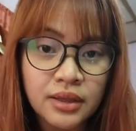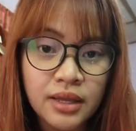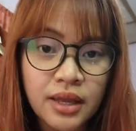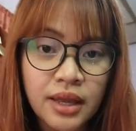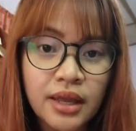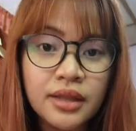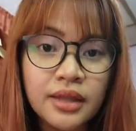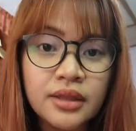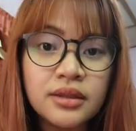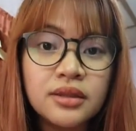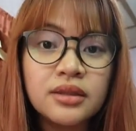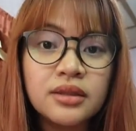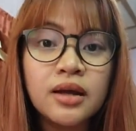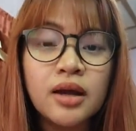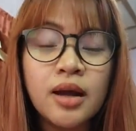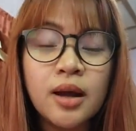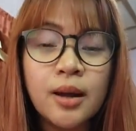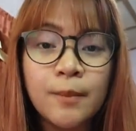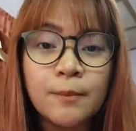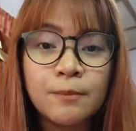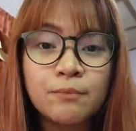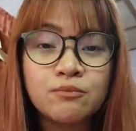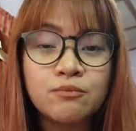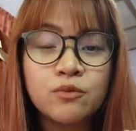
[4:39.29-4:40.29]
And
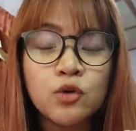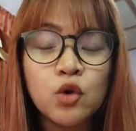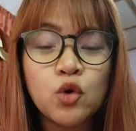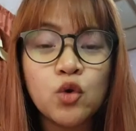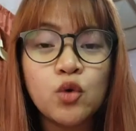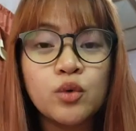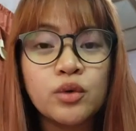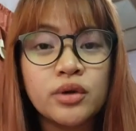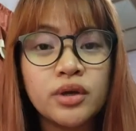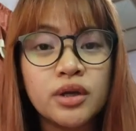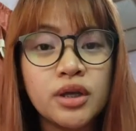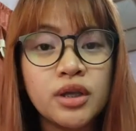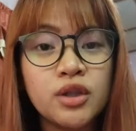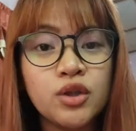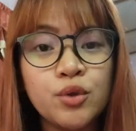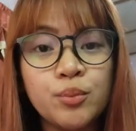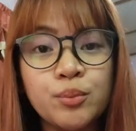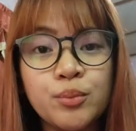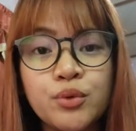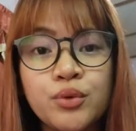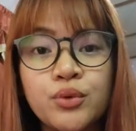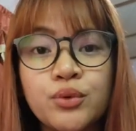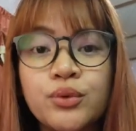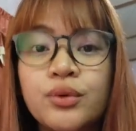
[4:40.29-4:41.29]
um, kung inyo
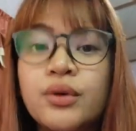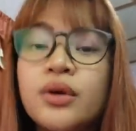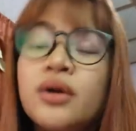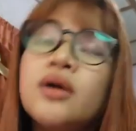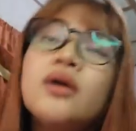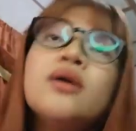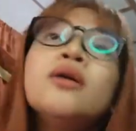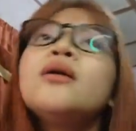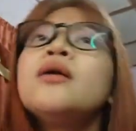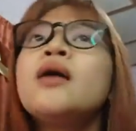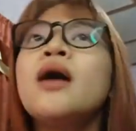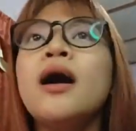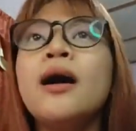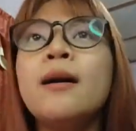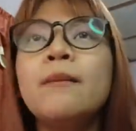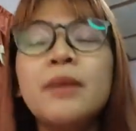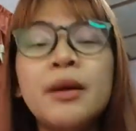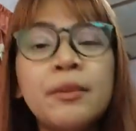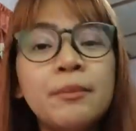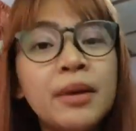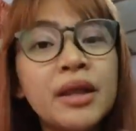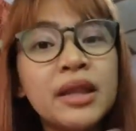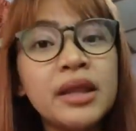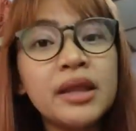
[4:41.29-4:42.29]
pong uh,
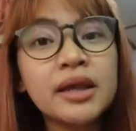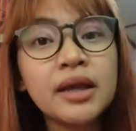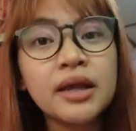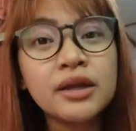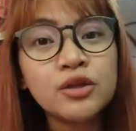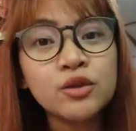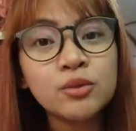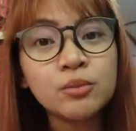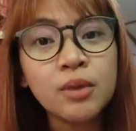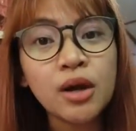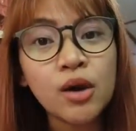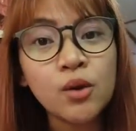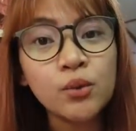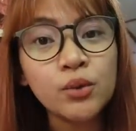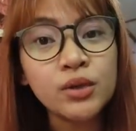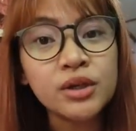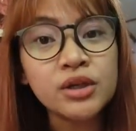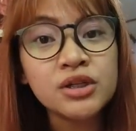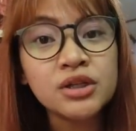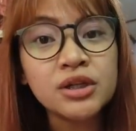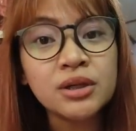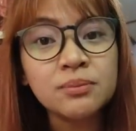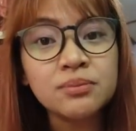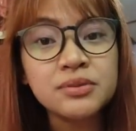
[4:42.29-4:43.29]
babalikan yung mga
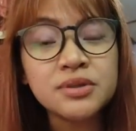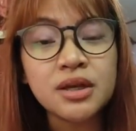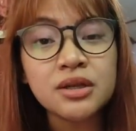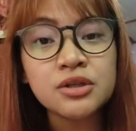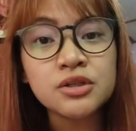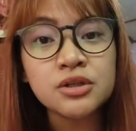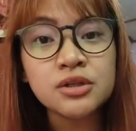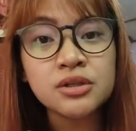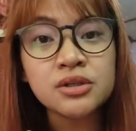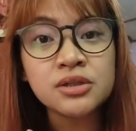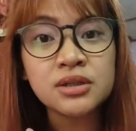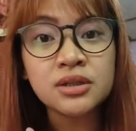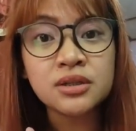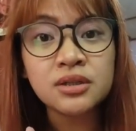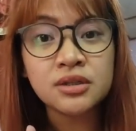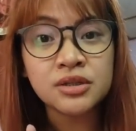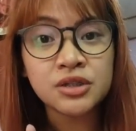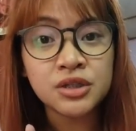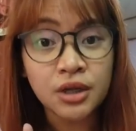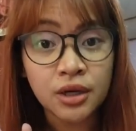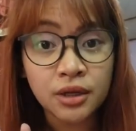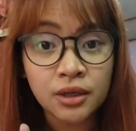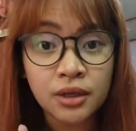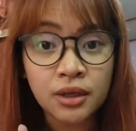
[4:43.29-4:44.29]
worship sessions na
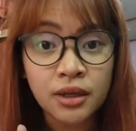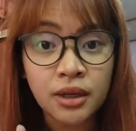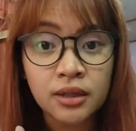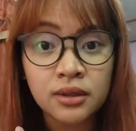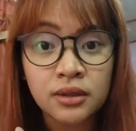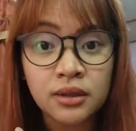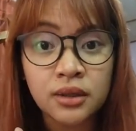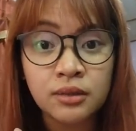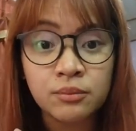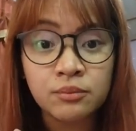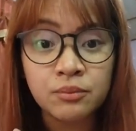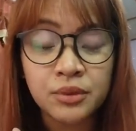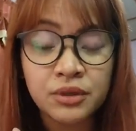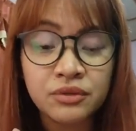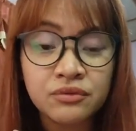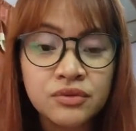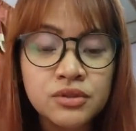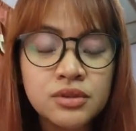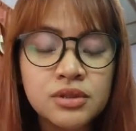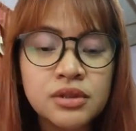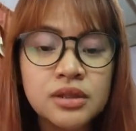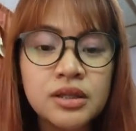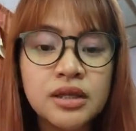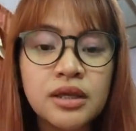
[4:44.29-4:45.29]
na-share na natin
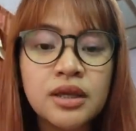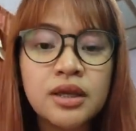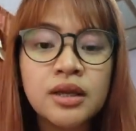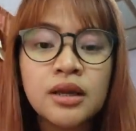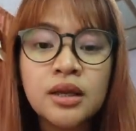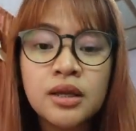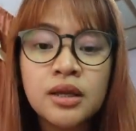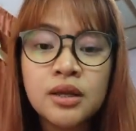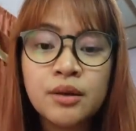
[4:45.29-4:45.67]
previously,